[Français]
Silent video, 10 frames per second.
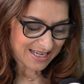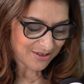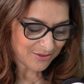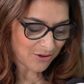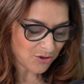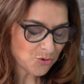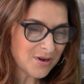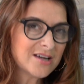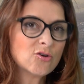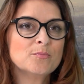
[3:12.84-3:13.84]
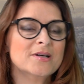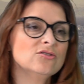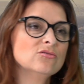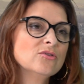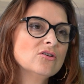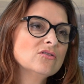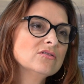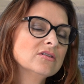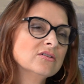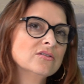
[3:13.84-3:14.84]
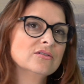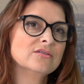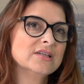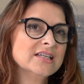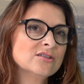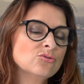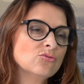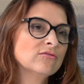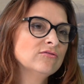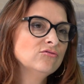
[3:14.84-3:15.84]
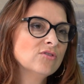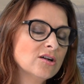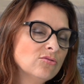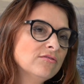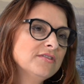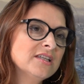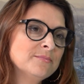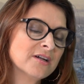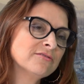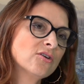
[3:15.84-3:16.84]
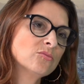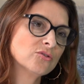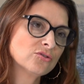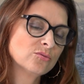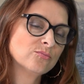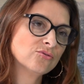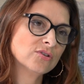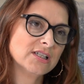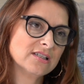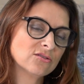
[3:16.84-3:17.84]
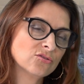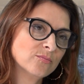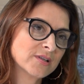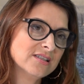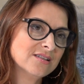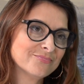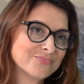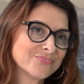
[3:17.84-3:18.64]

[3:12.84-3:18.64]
Euh, en quoi l'accompagnement euh, est selon vous un levier de performance pour les entreprises